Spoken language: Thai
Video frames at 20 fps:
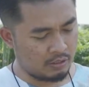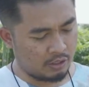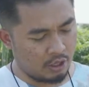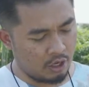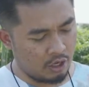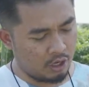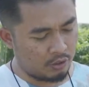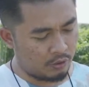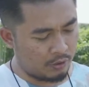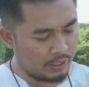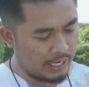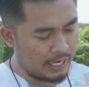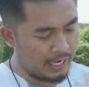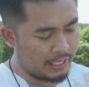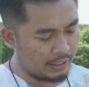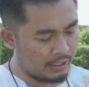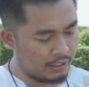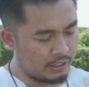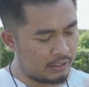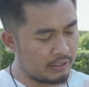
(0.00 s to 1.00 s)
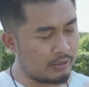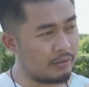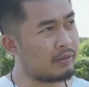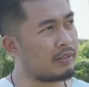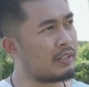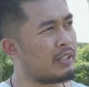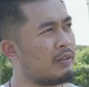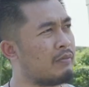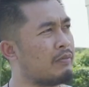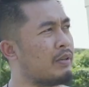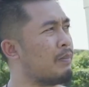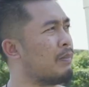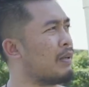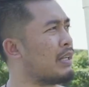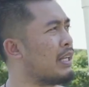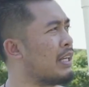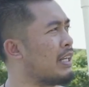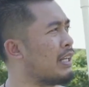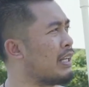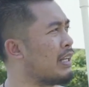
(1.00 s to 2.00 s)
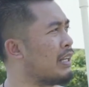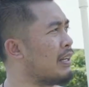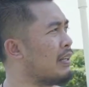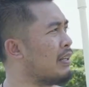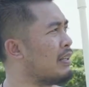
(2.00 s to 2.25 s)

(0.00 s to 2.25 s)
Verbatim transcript: ก็โดยการขึ้นฟิล์มอีกทีนึง